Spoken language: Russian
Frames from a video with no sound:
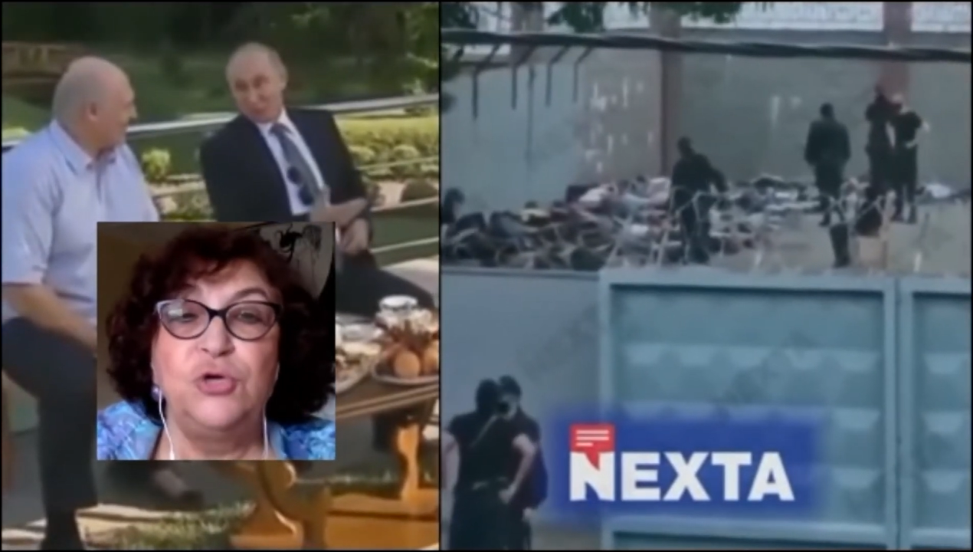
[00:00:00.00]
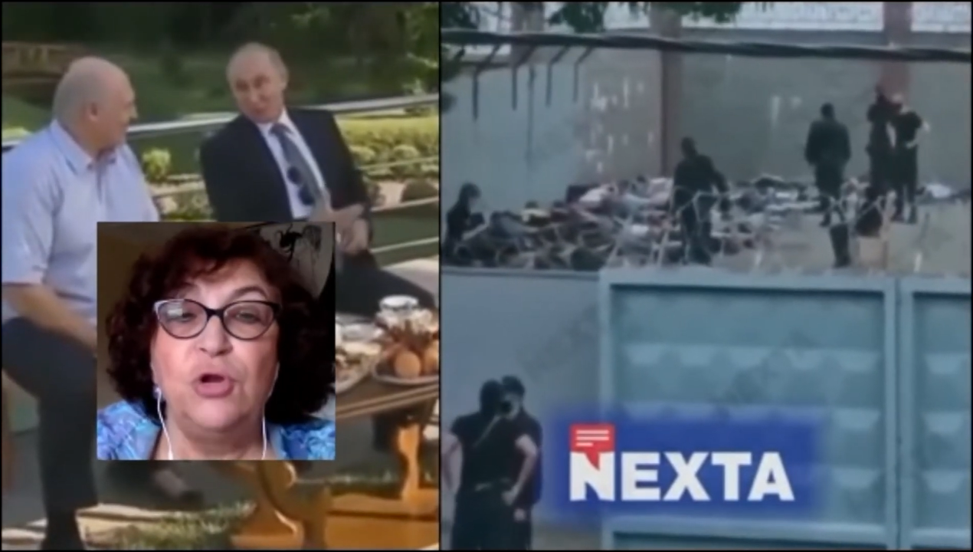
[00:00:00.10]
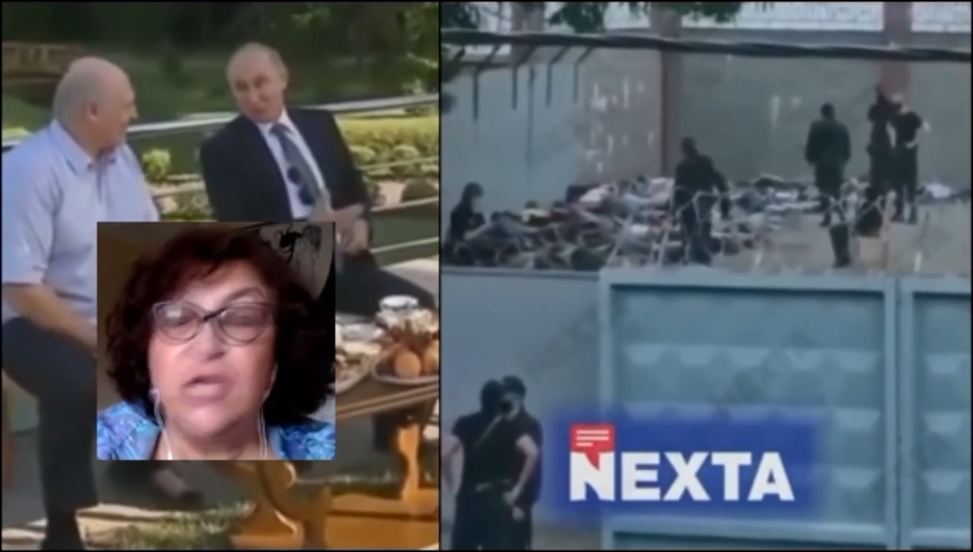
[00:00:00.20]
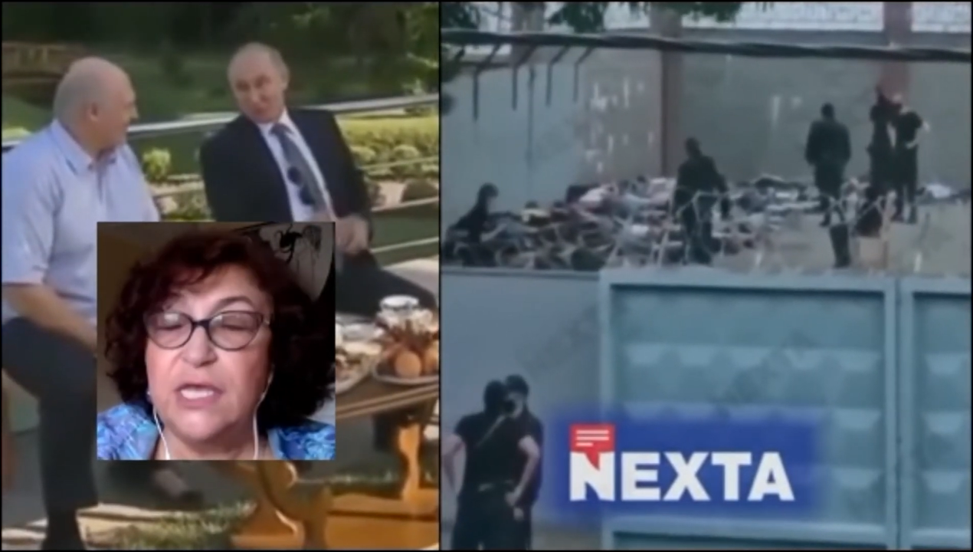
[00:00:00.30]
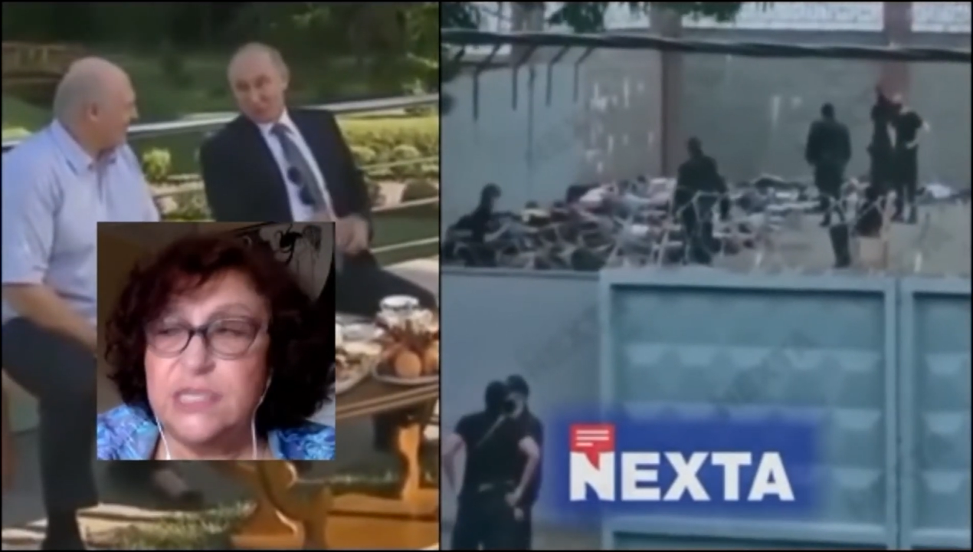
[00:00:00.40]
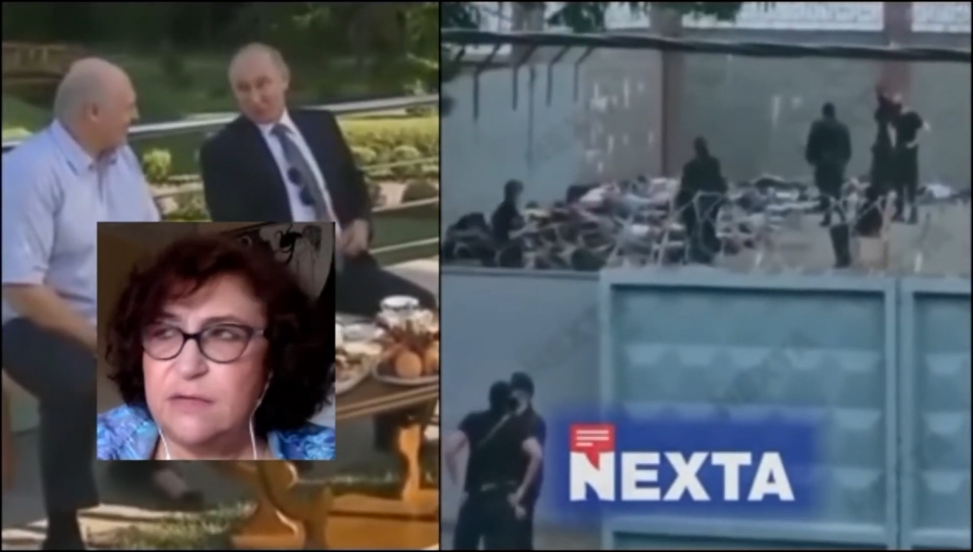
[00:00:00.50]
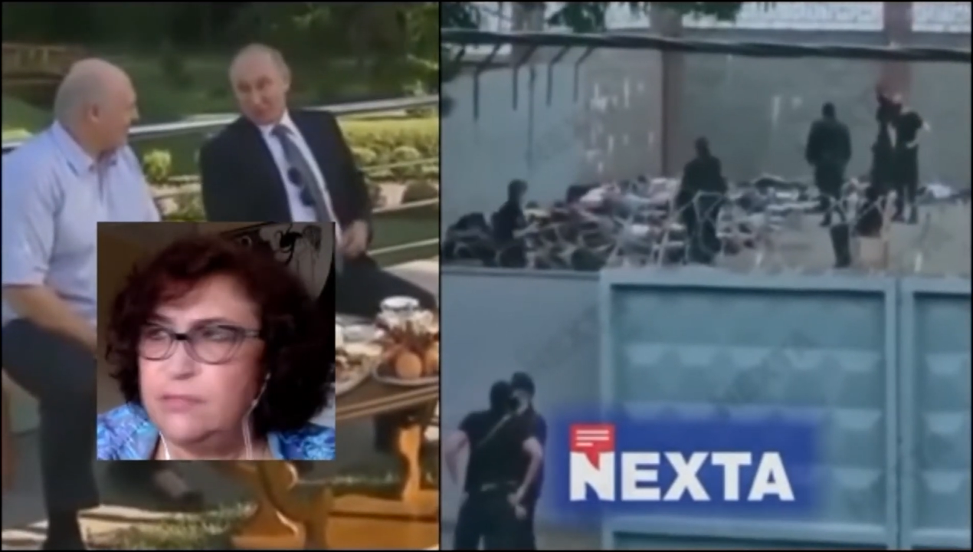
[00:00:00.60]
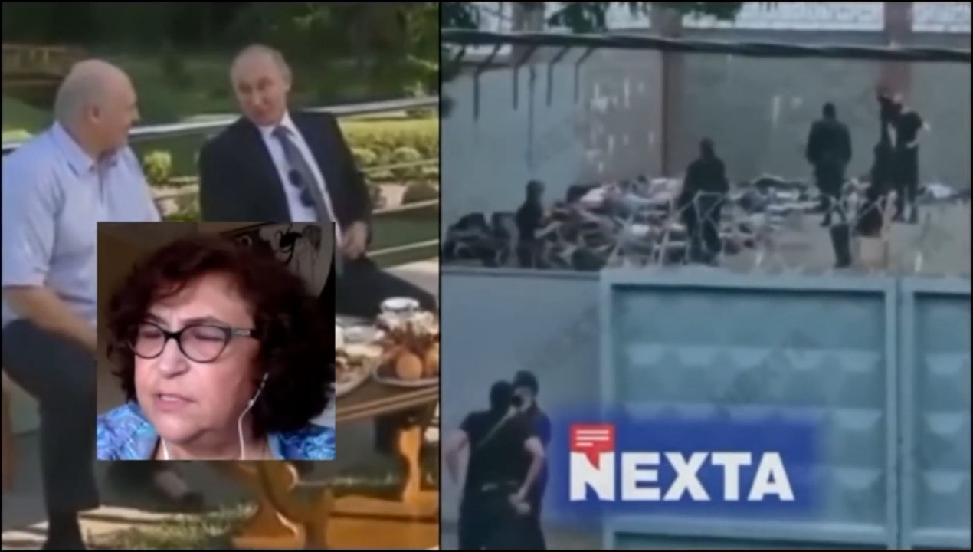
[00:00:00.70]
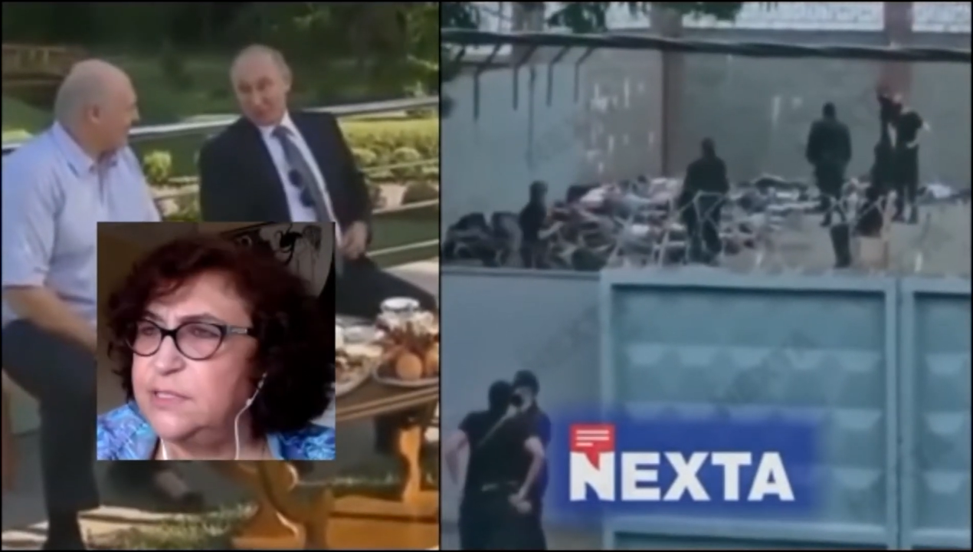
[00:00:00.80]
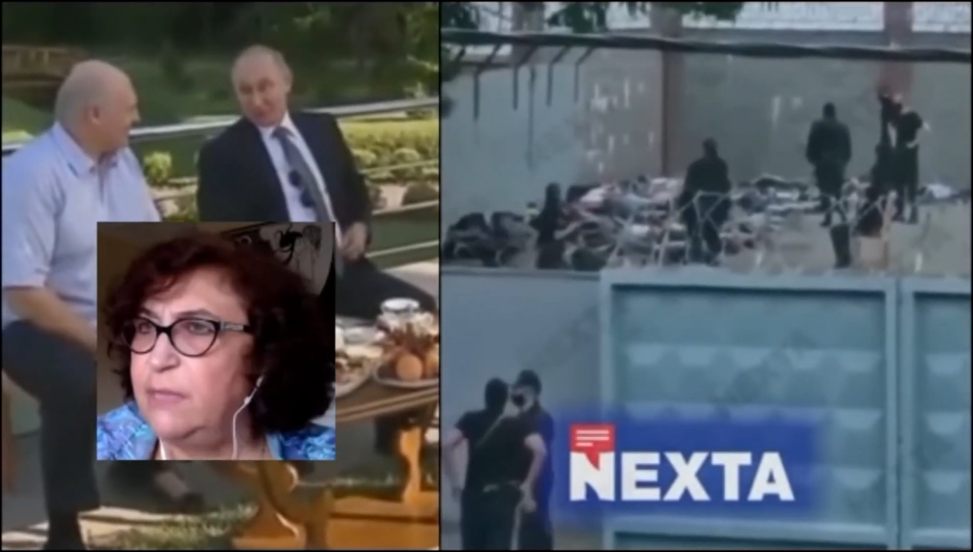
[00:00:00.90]
чью
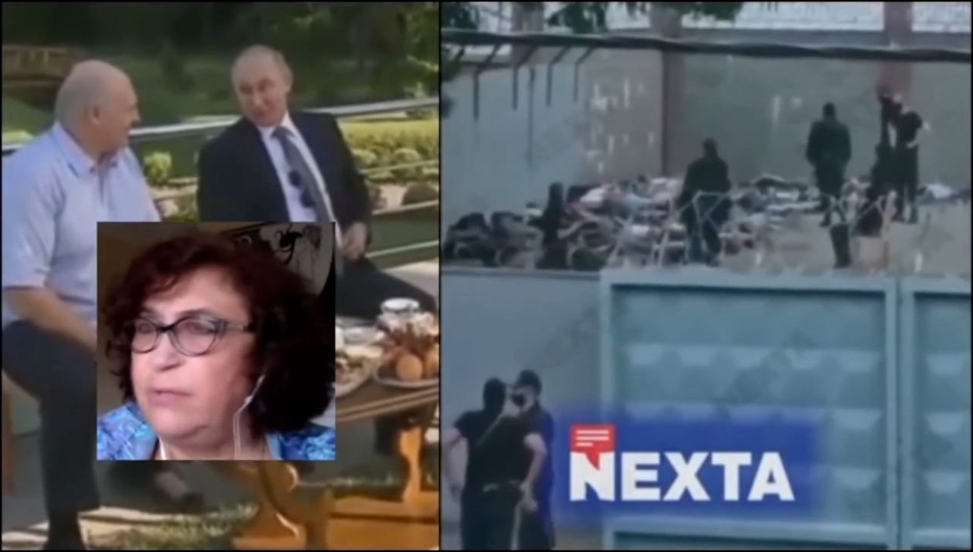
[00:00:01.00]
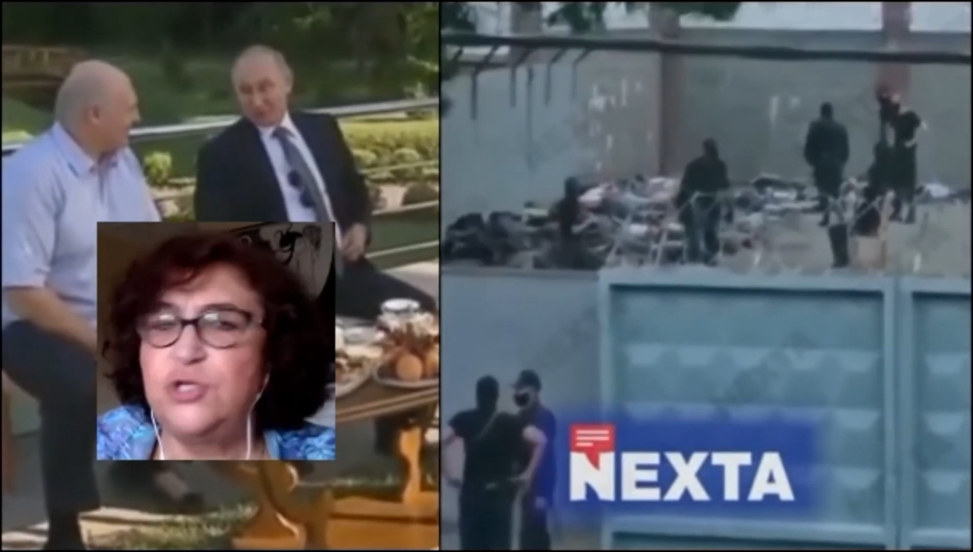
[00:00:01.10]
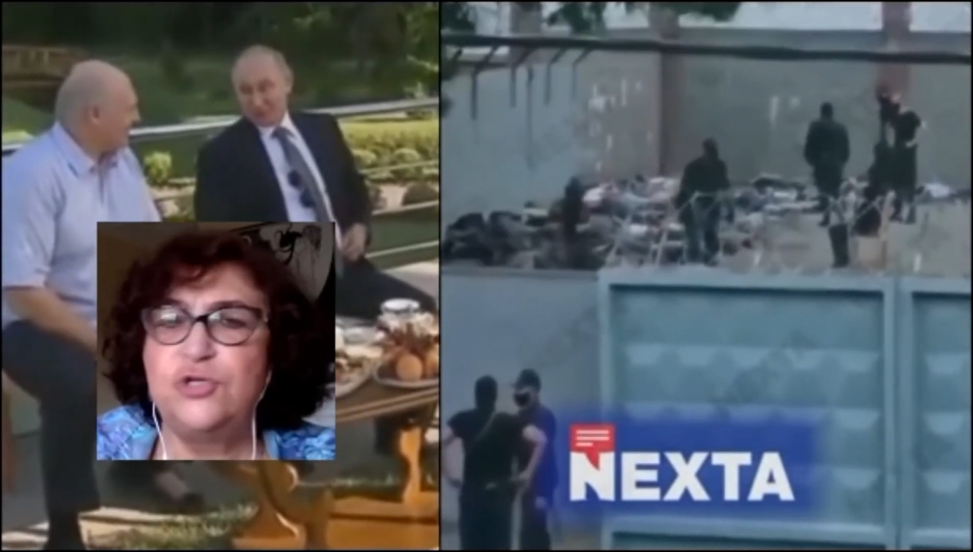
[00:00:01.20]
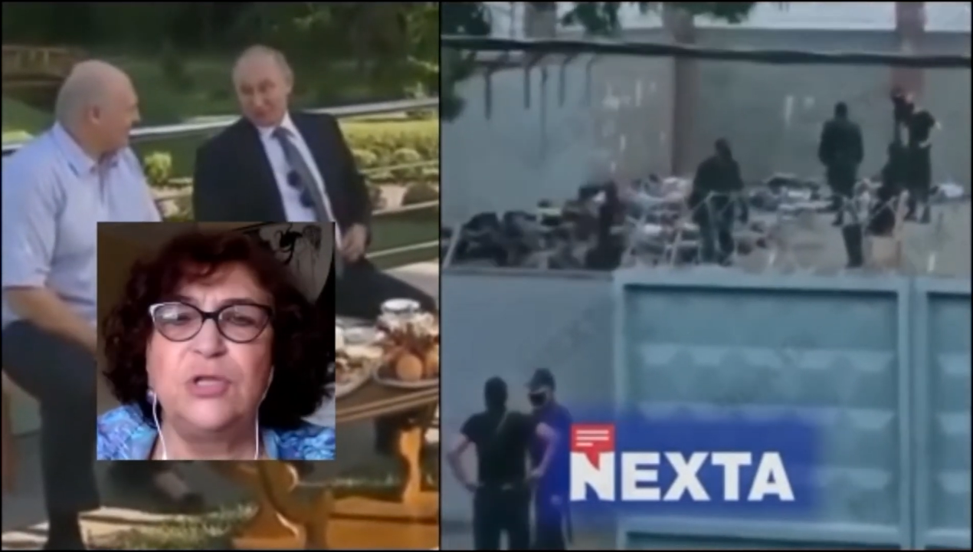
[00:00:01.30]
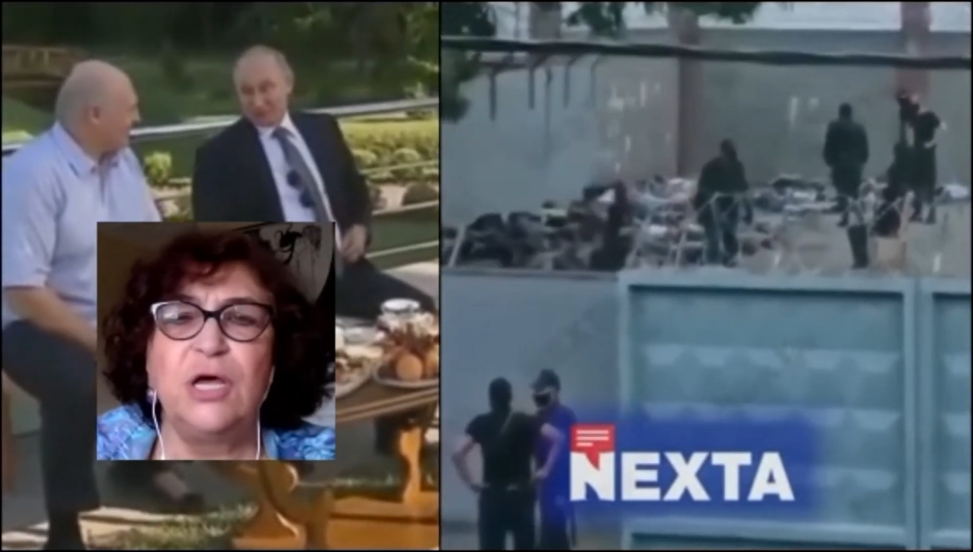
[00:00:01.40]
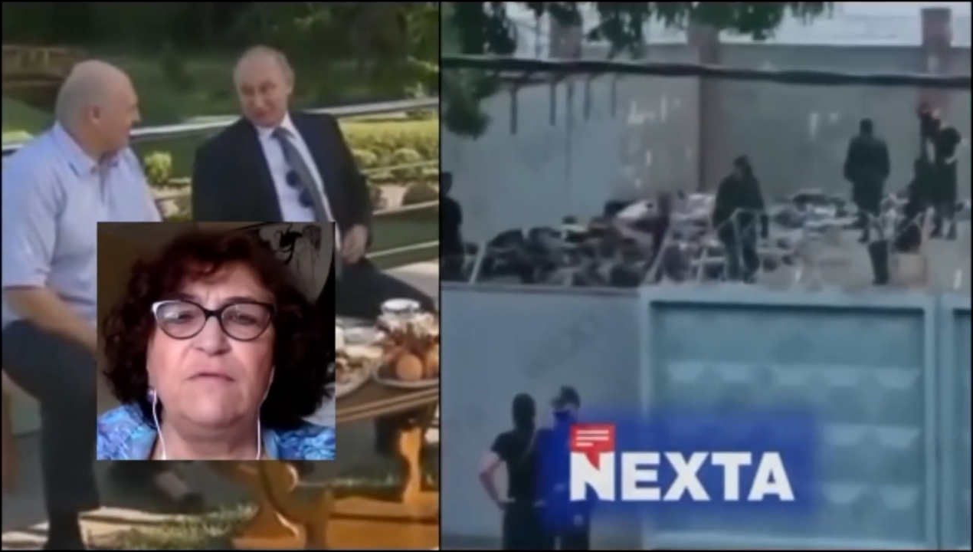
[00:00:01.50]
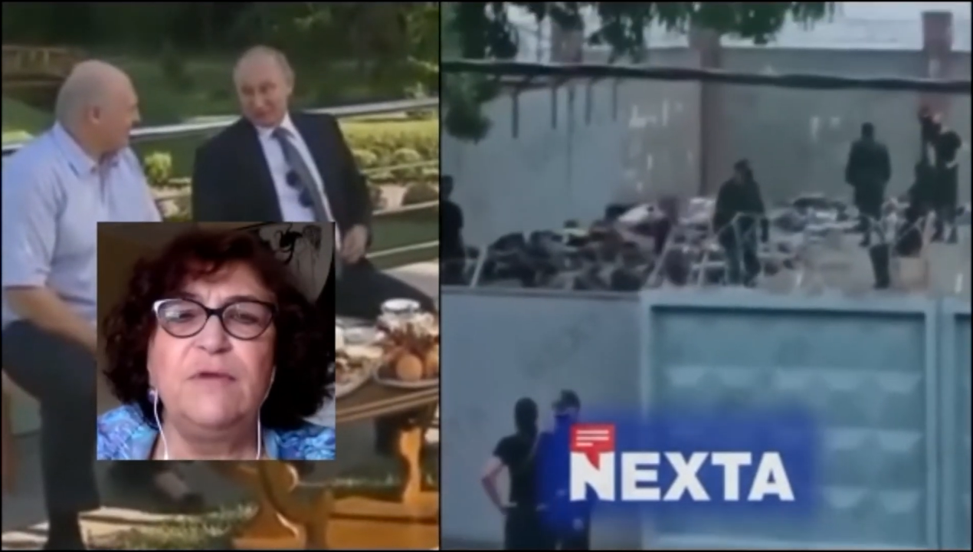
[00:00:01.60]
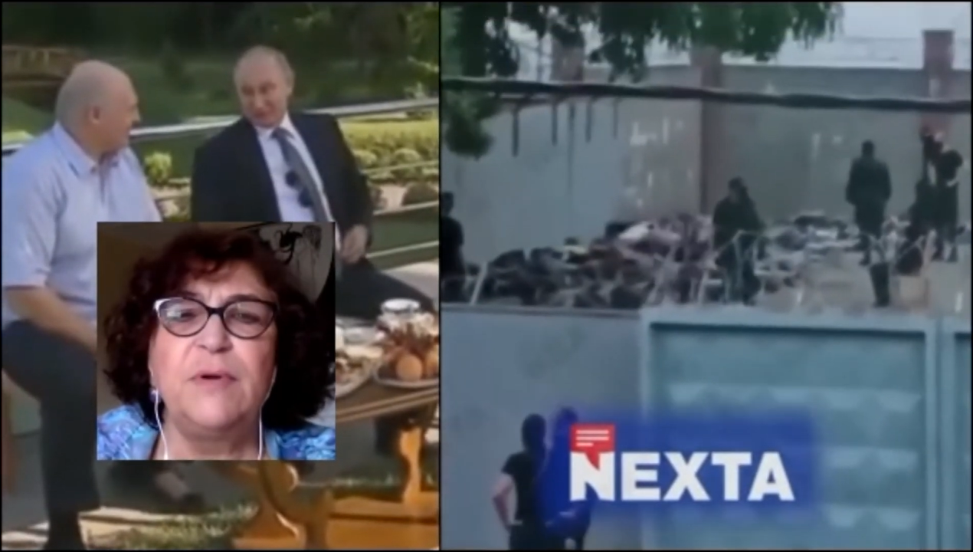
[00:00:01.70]
легитимность, замечу, на